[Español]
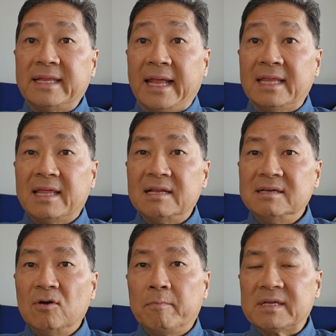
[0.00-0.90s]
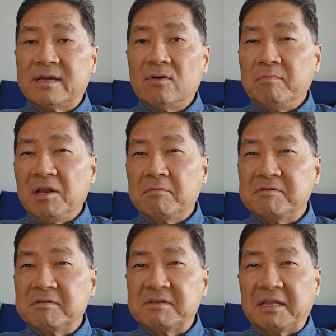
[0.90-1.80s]
70 del siglo pasado,
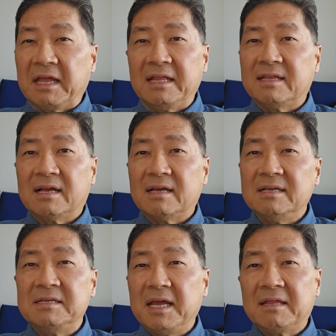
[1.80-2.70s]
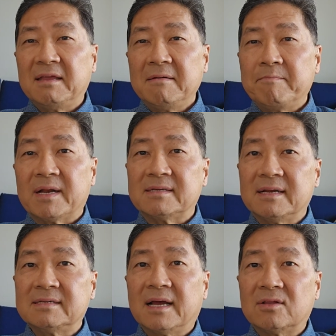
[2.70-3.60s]
1977 para
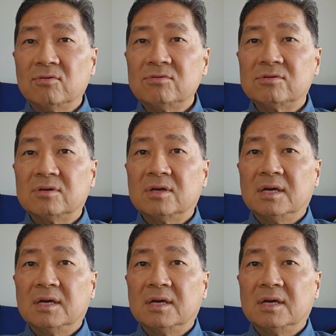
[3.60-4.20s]
ser exactos.